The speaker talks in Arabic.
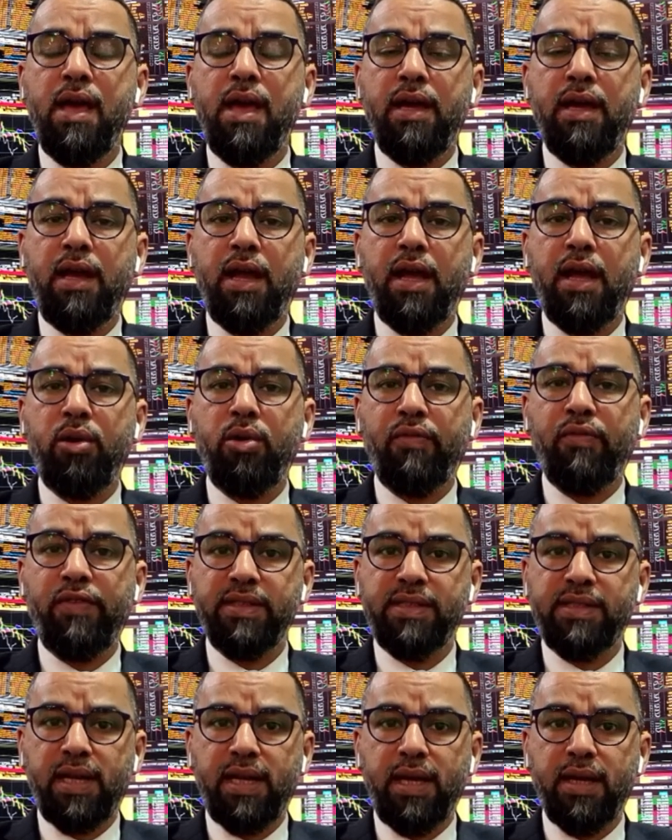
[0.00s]
الا انه في
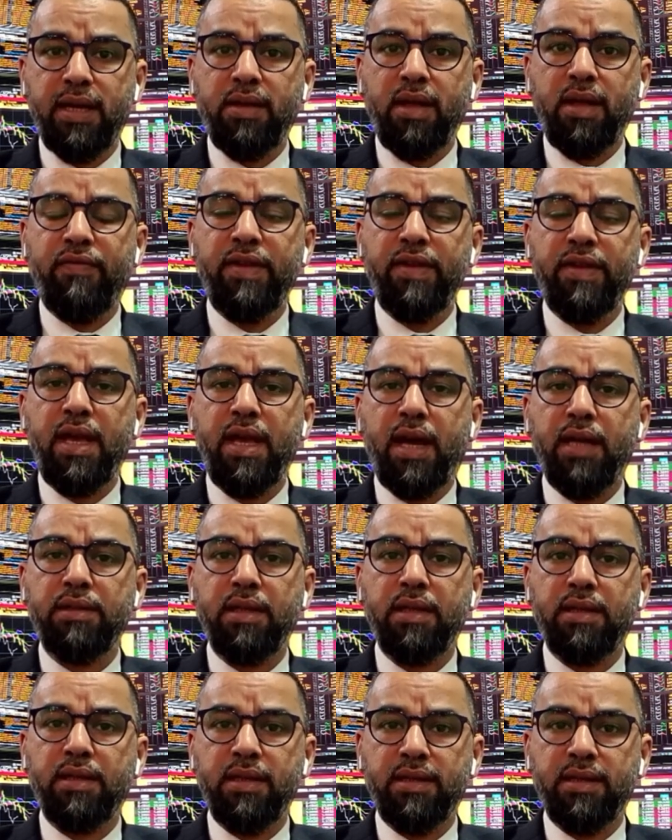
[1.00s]
سنه اضافيه
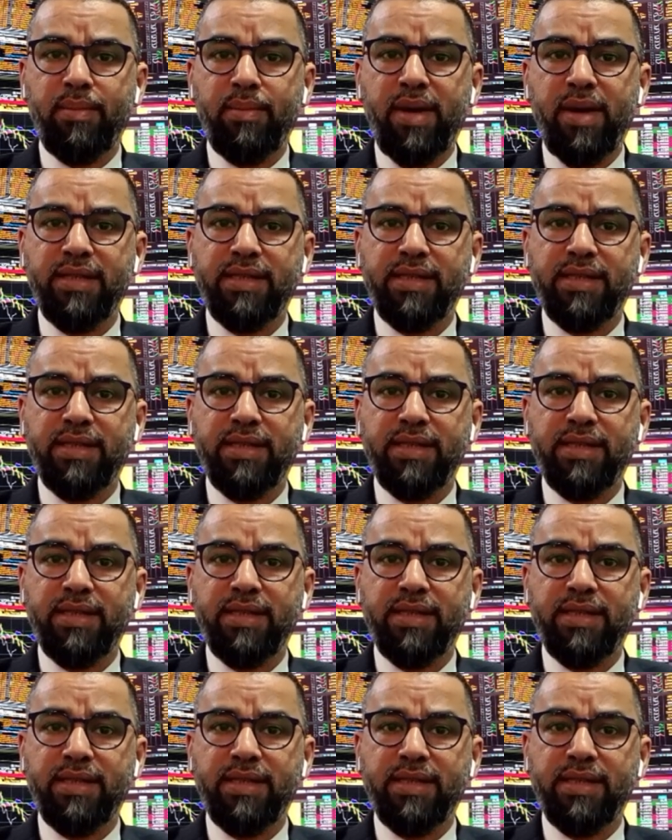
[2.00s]
اعطت انطباع